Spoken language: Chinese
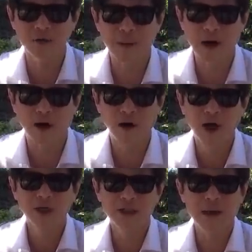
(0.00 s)
十八号，
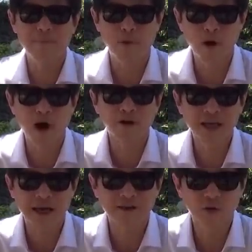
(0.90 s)
在博鳌
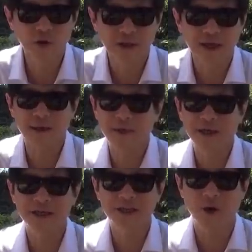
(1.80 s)
亚洲论坛上面的
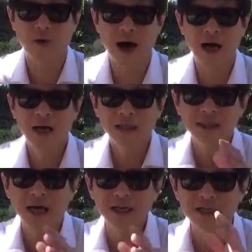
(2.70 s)
一个讲话，
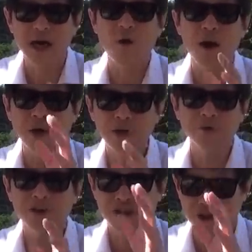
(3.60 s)
他的讲话内
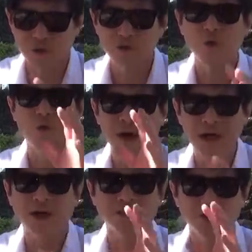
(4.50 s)
容始终是围
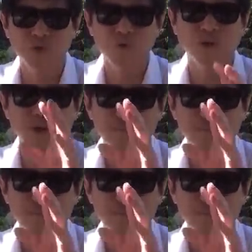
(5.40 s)
绕着中国的